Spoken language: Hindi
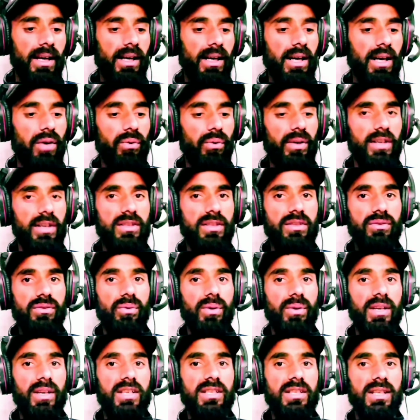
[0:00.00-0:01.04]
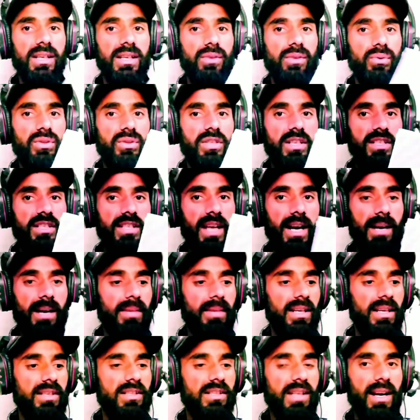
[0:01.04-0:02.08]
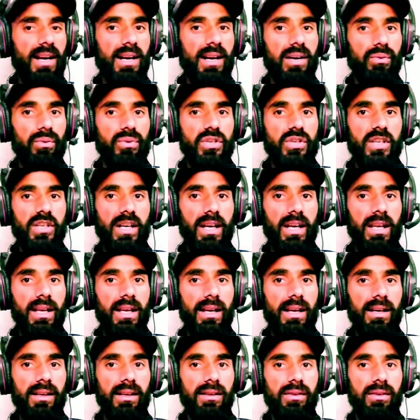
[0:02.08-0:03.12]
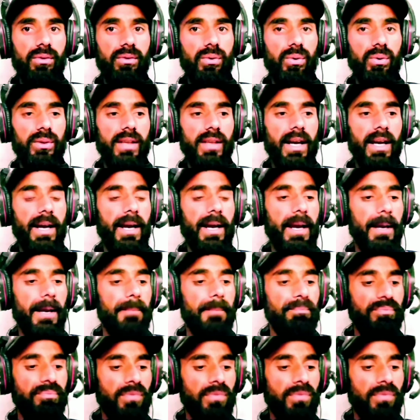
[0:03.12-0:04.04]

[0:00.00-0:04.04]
करोगे और इसके दूसरे साइड में इस तरह का कुछ कलर होता है